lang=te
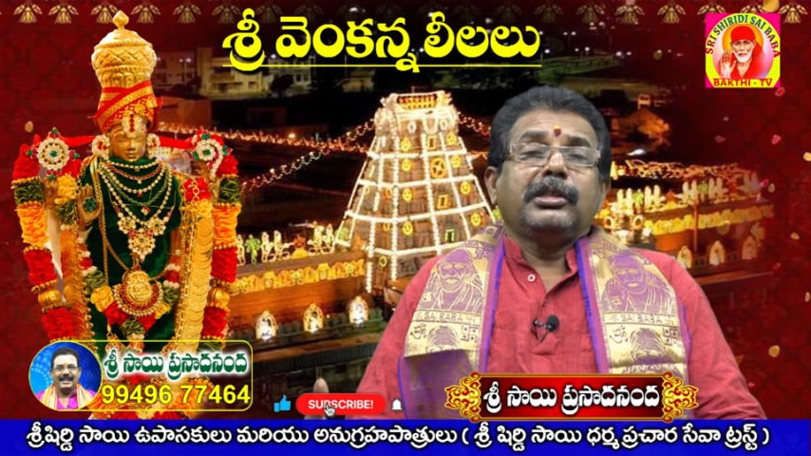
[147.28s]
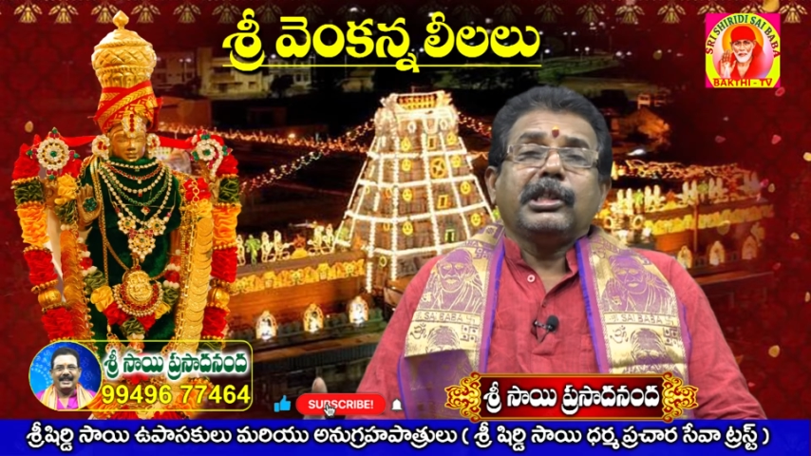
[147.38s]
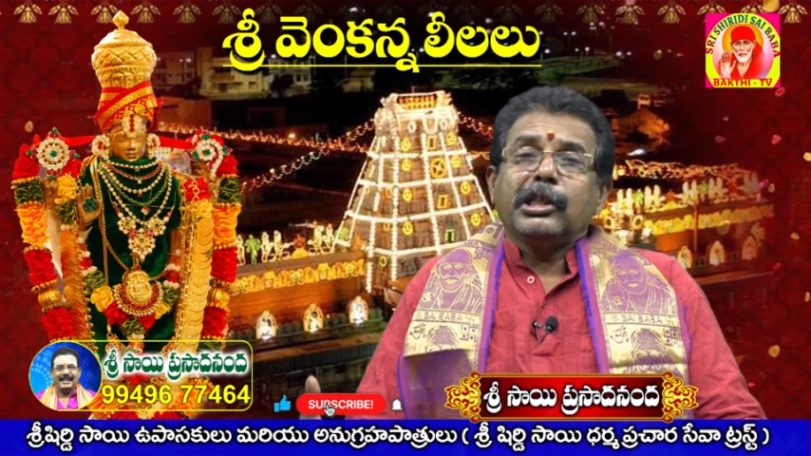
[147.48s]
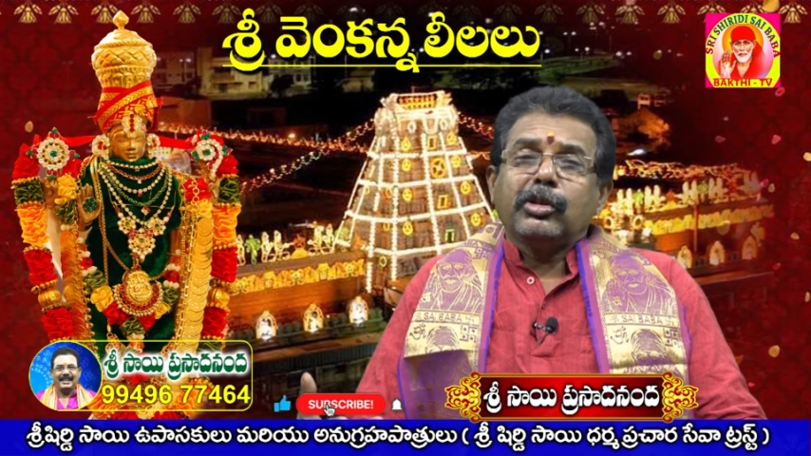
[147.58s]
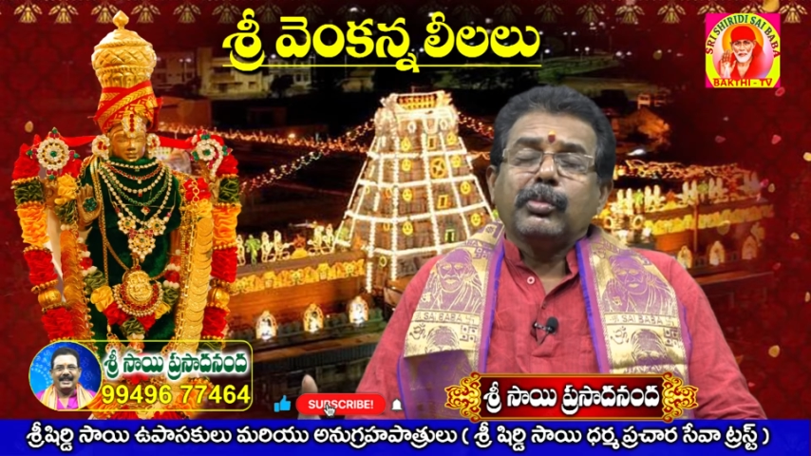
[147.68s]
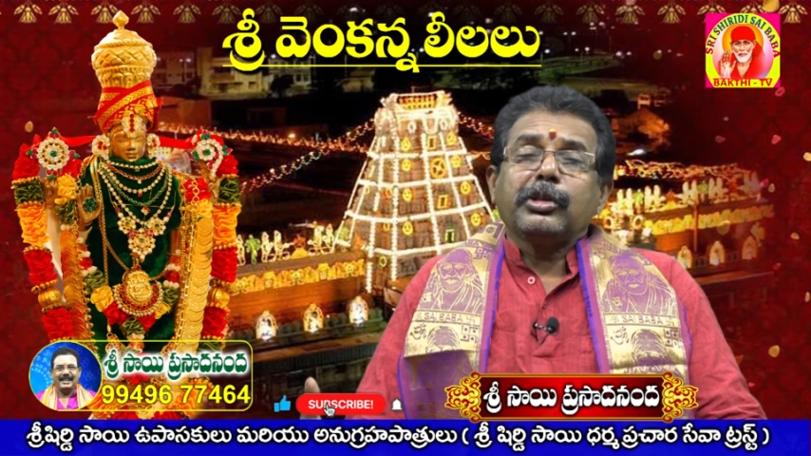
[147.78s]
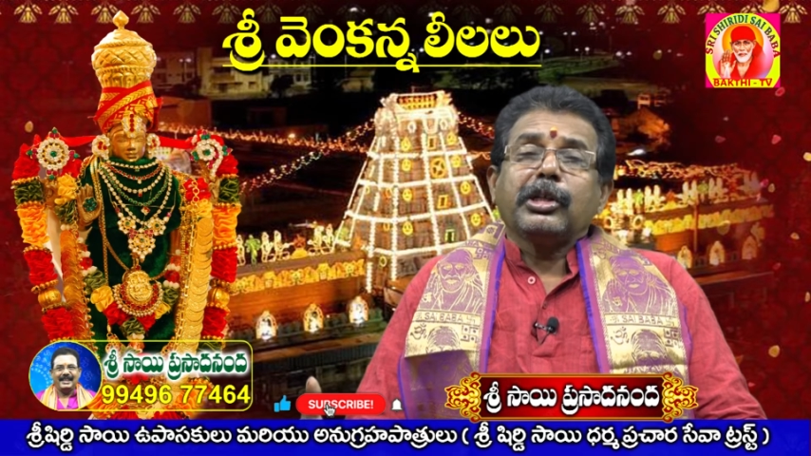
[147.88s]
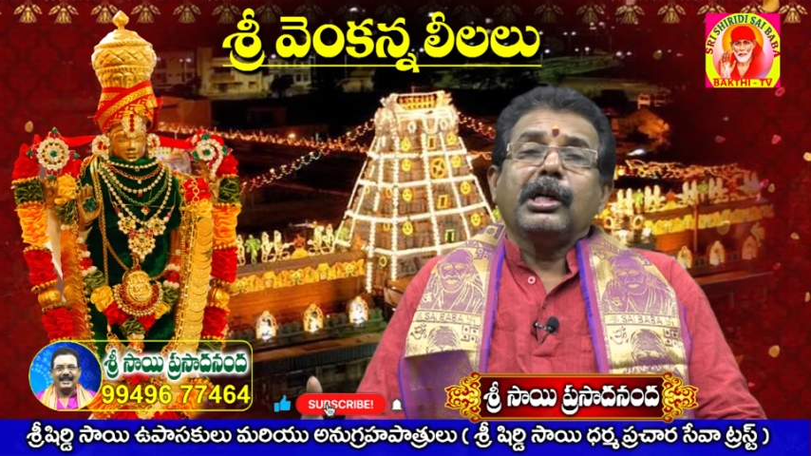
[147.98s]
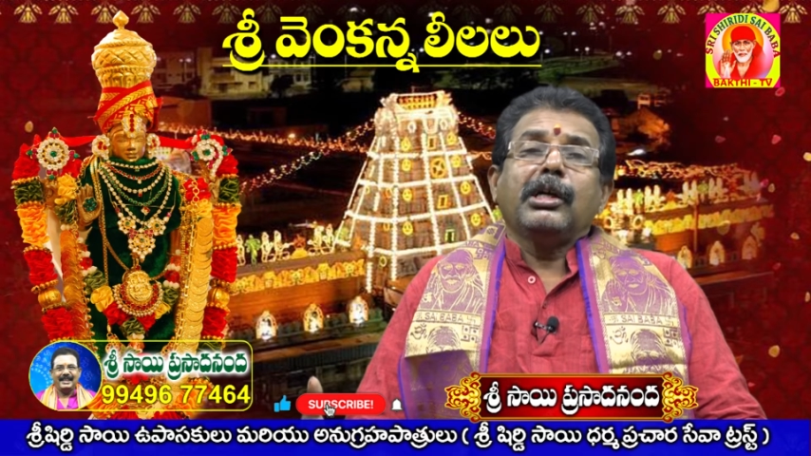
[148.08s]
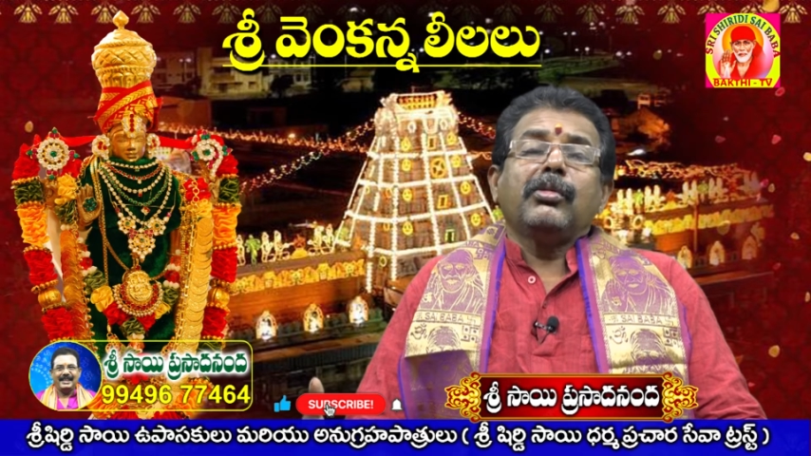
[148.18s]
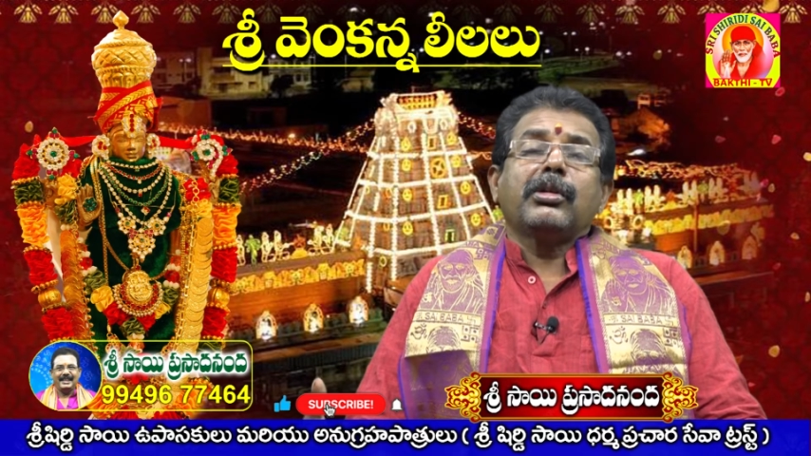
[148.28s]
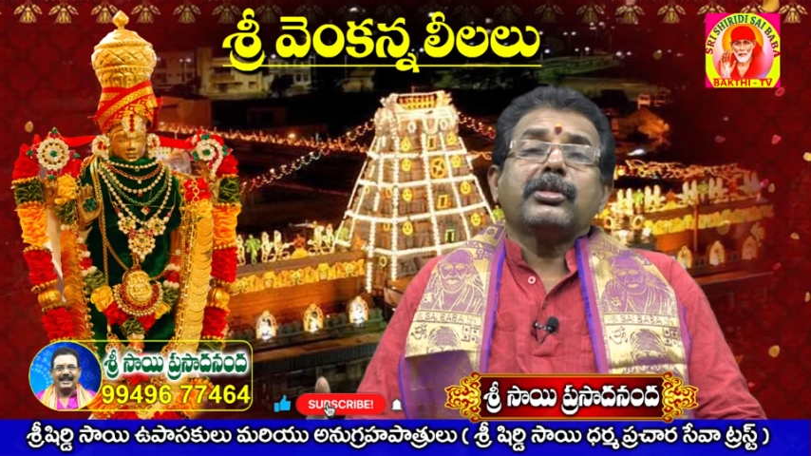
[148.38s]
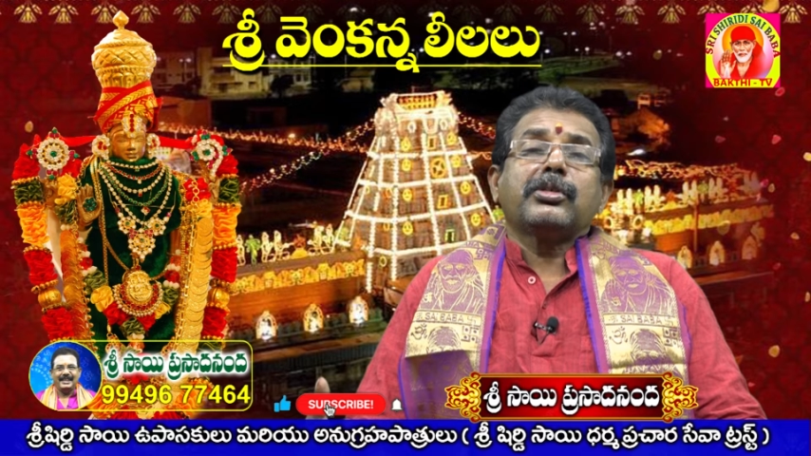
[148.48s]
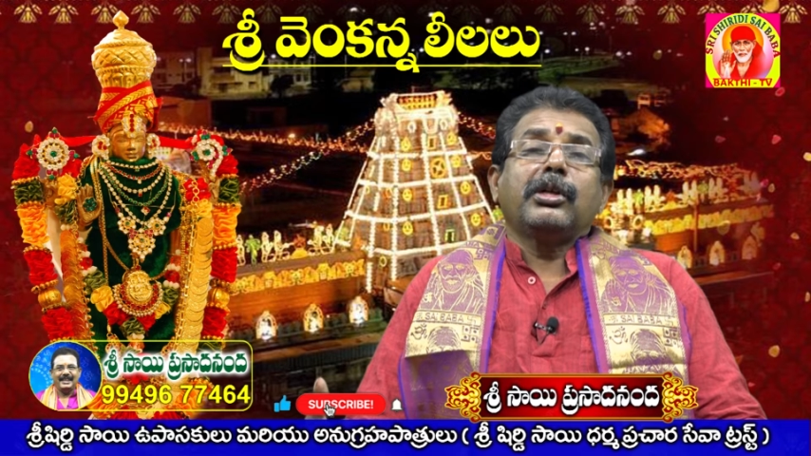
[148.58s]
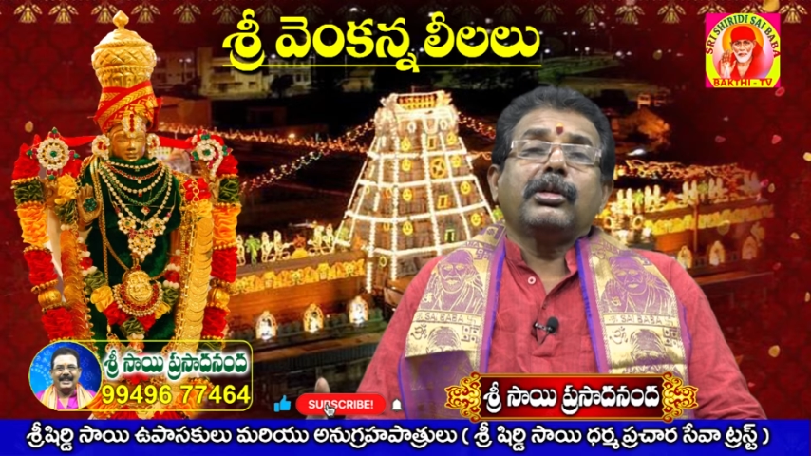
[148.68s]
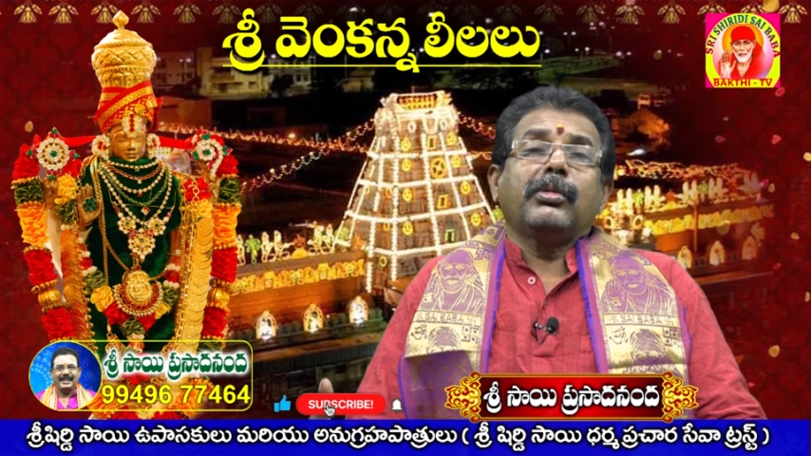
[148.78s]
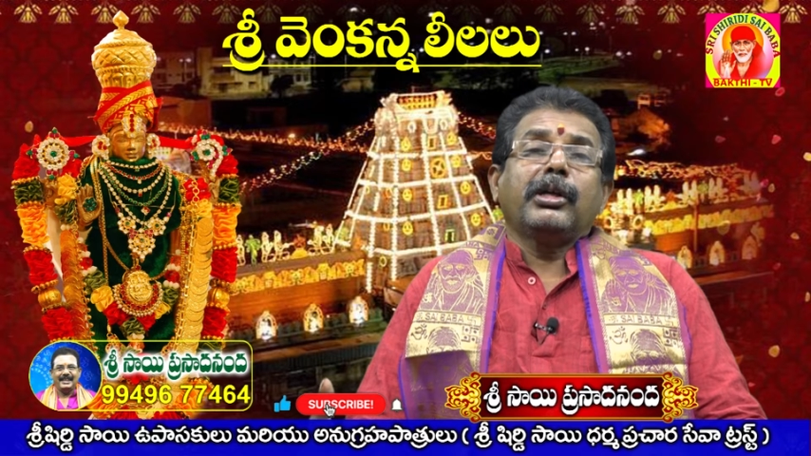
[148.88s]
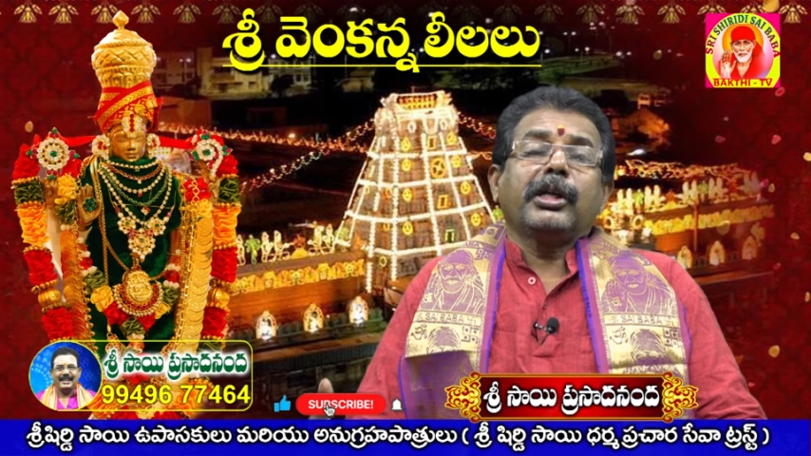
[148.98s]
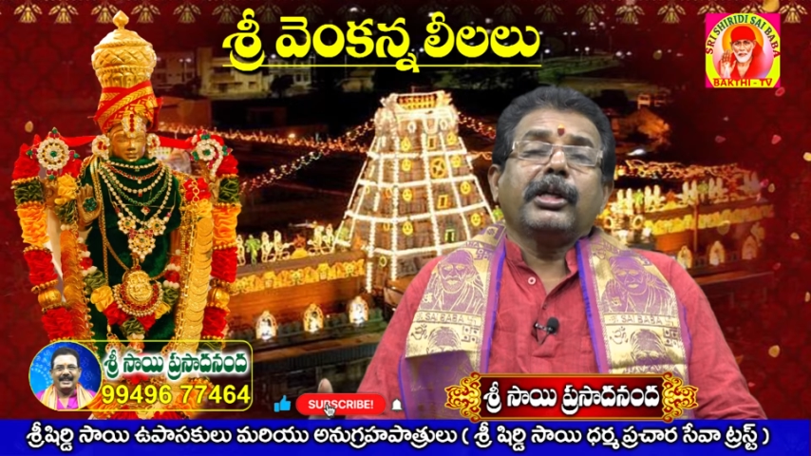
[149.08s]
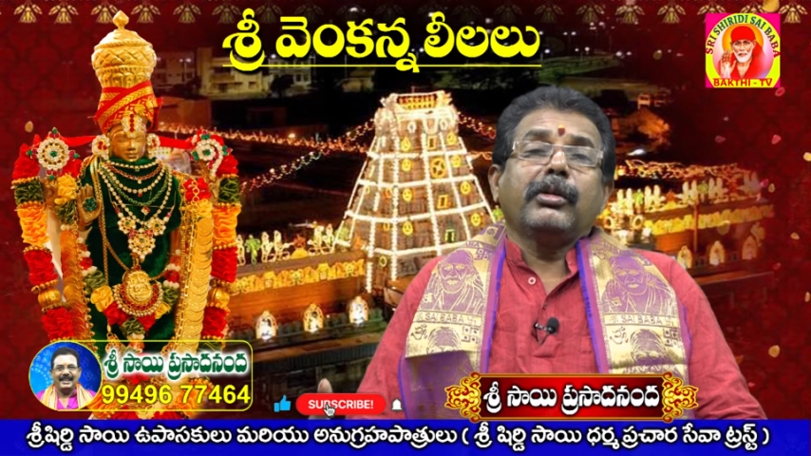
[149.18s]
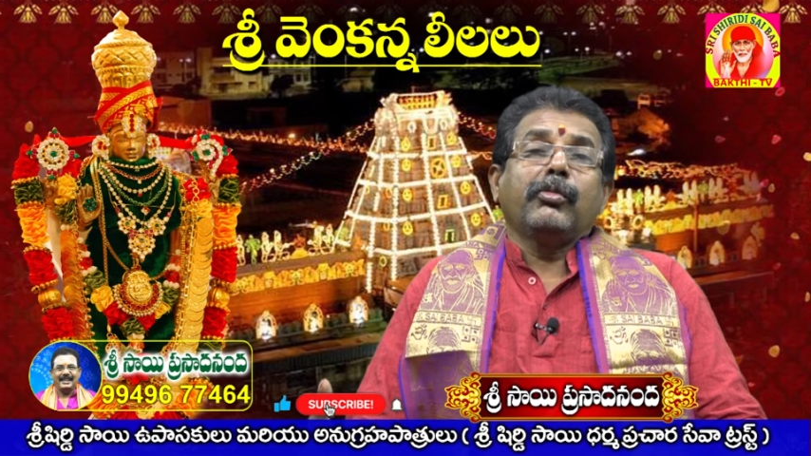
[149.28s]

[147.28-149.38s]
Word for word: చిన్న తిరుపతిగా వ్యవహరిస్తున్నటువంటి